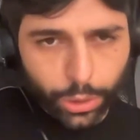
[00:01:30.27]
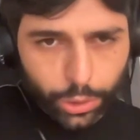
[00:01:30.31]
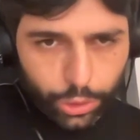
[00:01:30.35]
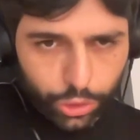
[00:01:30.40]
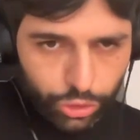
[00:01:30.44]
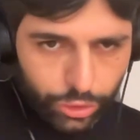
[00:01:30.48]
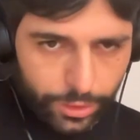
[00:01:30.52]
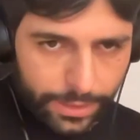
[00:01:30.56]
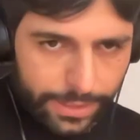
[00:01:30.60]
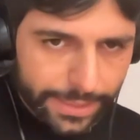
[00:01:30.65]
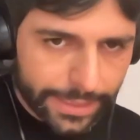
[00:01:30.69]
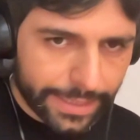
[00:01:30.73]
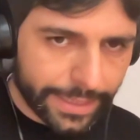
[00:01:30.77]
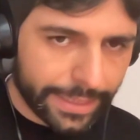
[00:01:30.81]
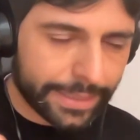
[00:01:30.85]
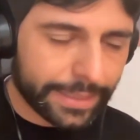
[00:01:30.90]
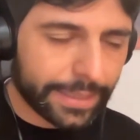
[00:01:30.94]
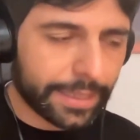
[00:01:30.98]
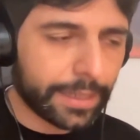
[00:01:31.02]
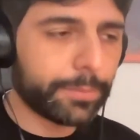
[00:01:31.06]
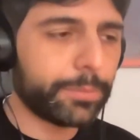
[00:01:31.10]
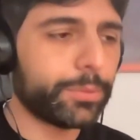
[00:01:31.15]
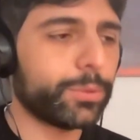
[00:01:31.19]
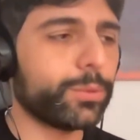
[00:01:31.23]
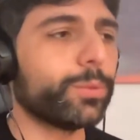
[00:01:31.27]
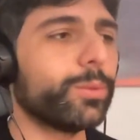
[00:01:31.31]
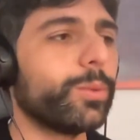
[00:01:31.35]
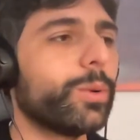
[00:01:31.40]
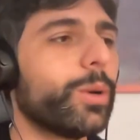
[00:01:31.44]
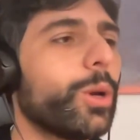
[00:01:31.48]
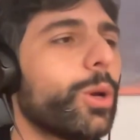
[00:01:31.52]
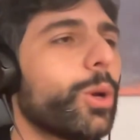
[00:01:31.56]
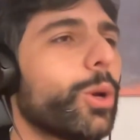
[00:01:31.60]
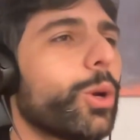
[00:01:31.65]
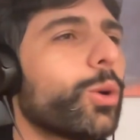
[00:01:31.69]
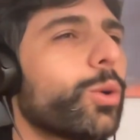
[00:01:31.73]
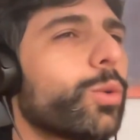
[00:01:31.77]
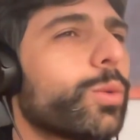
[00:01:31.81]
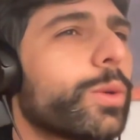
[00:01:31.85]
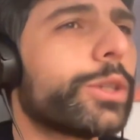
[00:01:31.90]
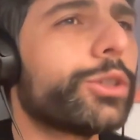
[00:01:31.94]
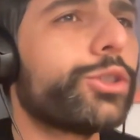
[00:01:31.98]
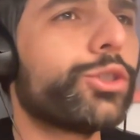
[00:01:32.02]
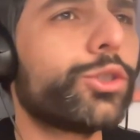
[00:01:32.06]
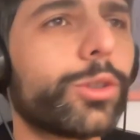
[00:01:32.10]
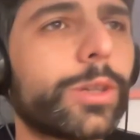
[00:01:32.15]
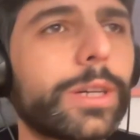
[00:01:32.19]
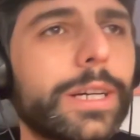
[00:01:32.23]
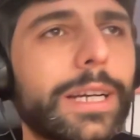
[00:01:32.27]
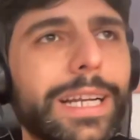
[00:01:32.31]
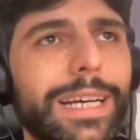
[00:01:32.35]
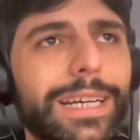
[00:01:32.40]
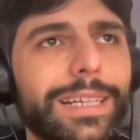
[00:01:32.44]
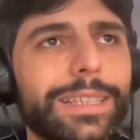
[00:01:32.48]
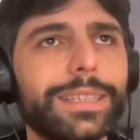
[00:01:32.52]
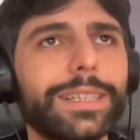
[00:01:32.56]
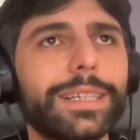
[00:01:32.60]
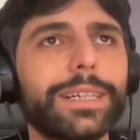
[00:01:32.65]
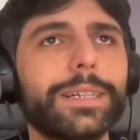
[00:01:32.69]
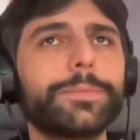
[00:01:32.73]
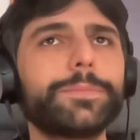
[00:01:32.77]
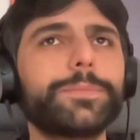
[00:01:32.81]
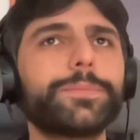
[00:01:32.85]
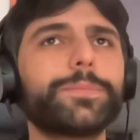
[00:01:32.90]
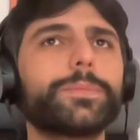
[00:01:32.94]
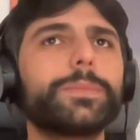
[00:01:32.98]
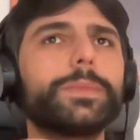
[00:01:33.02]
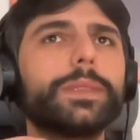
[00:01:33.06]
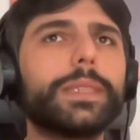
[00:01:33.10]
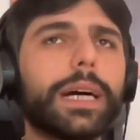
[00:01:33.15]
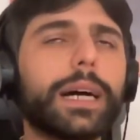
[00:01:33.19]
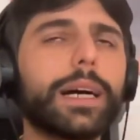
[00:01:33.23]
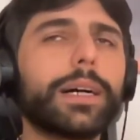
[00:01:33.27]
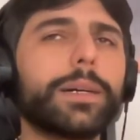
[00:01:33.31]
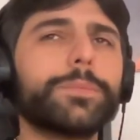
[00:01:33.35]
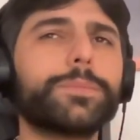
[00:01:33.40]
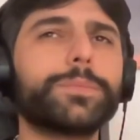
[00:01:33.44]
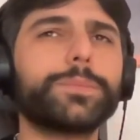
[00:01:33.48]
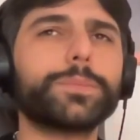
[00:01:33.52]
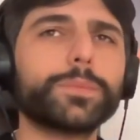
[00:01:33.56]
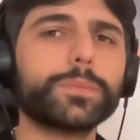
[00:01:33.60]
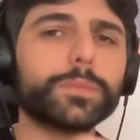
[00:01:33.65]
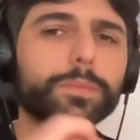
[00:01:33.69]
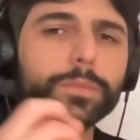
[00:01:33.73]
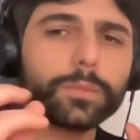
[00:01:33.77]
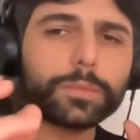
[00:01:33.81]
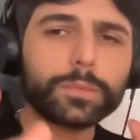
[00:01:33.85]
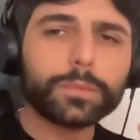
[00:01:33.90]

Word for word: Oggi sì, sarà più una giornata da,